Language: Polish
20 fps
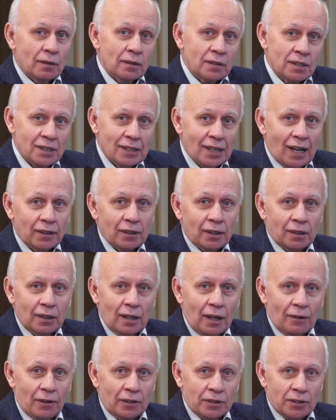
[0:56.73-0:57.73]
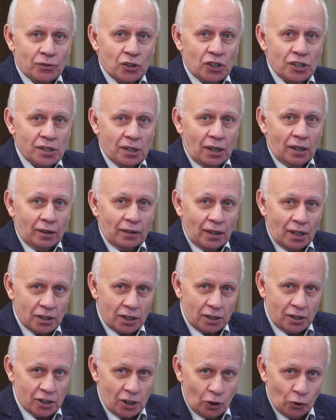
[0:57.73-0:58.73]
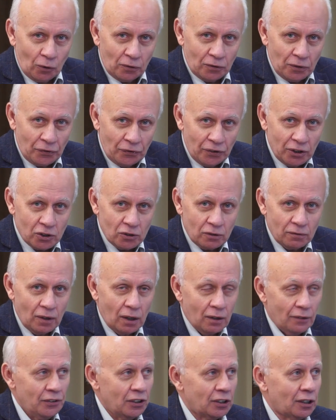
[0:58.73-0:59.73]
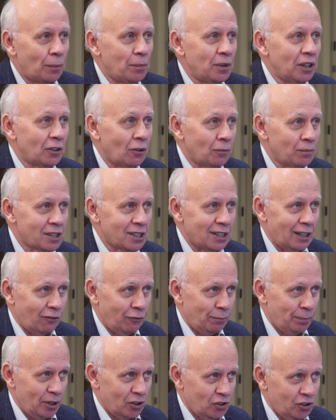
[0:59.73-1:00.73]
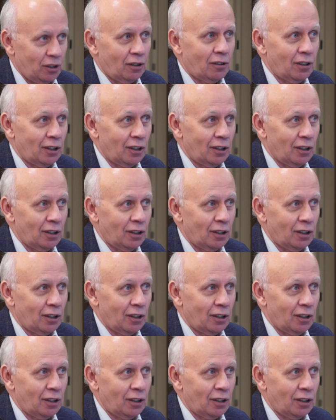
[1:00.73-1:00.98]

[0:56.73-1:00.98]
znanych dla Was wszystkich naszych szanownych widzów witaminą C w pierwszej